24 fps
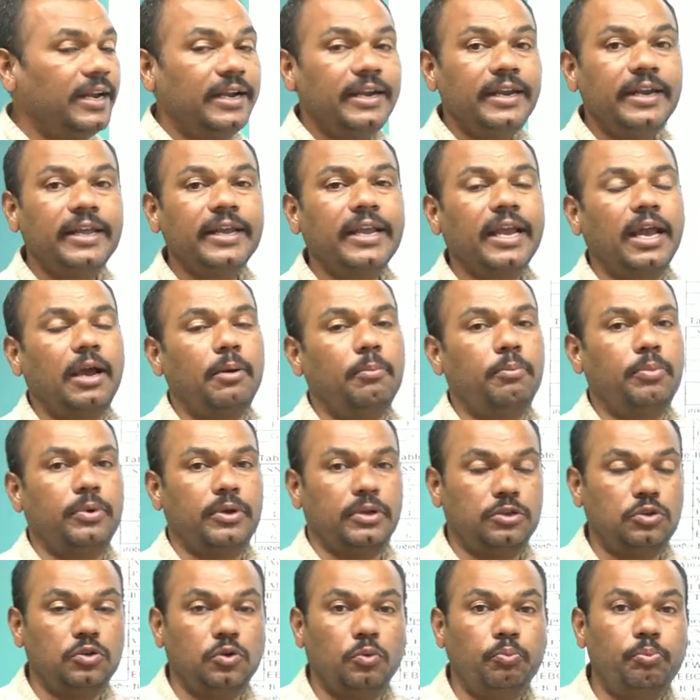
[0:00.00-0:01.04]
हैंडीकैप
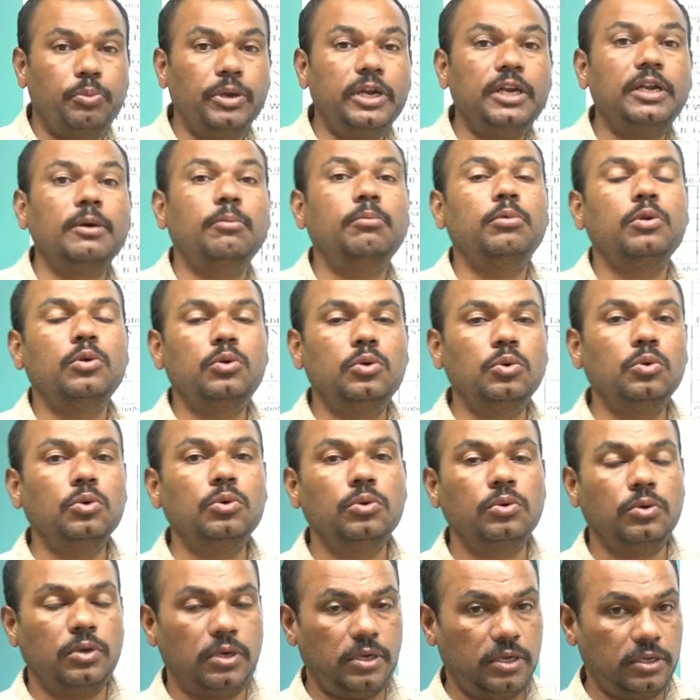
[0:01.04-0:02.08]
जो पी डब्ल्यू डू
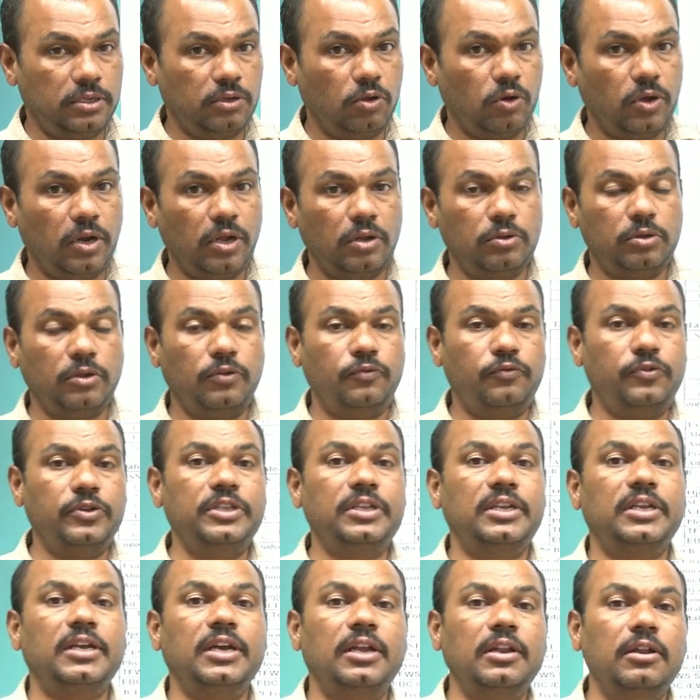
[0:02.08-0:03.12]
द्वारा होते हैं
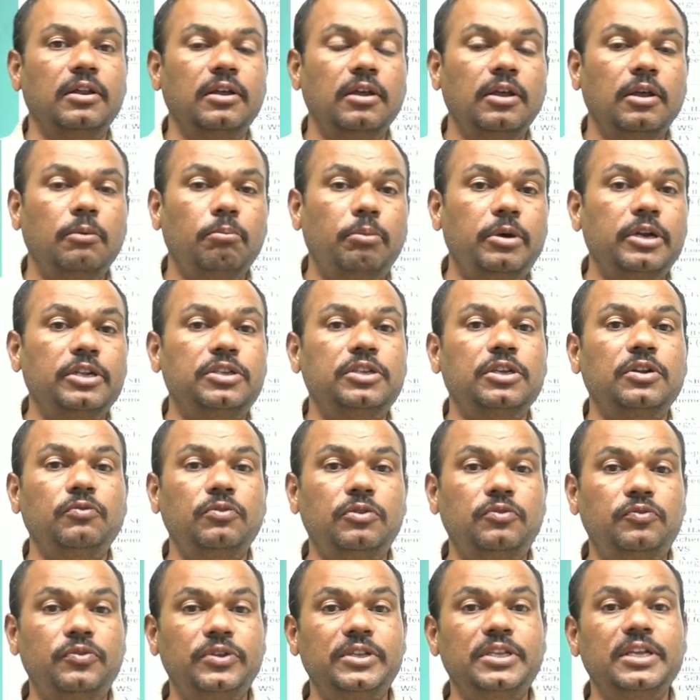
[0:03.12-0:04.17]
फिजिकल पर्सन
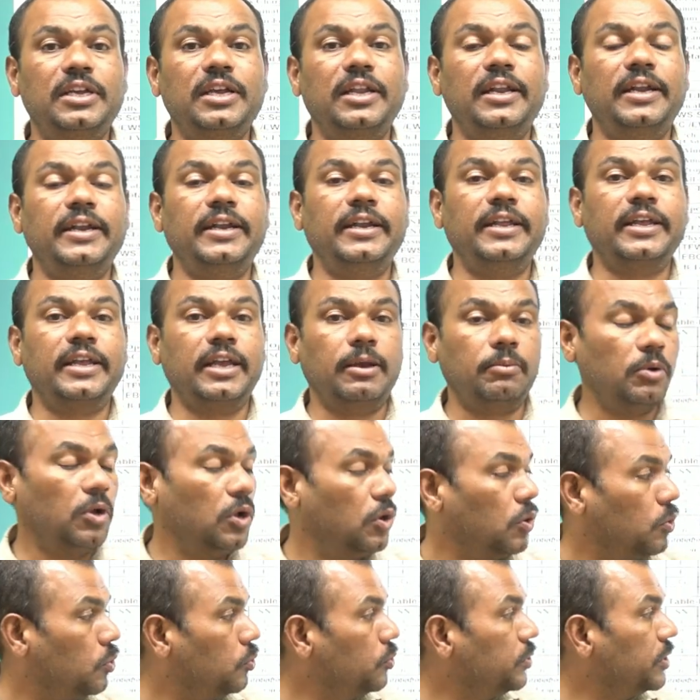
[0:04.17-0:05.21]
विद फिजिकल हैंडीकैप
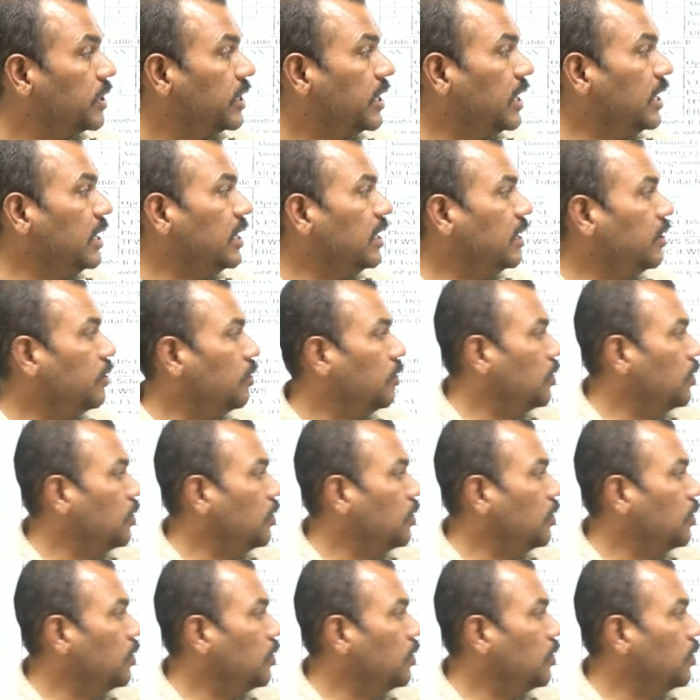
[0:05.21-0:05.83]
उनके लिए